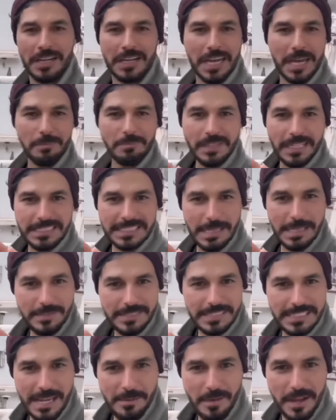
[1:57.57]
الجبنه اتسابت
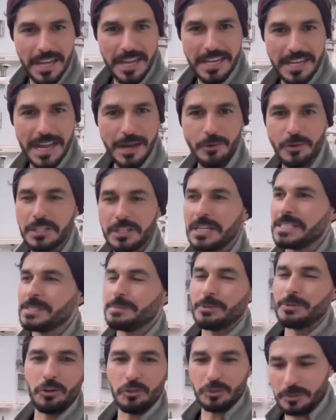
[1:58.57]
زي ما هي والناس
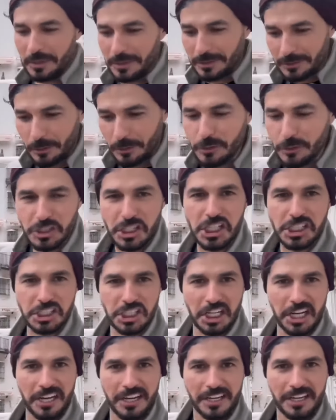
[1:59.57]
بيقولوا انتوا ما تاكلوش عيش
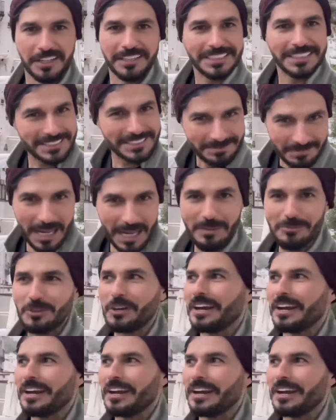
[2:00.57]
ليه الحمد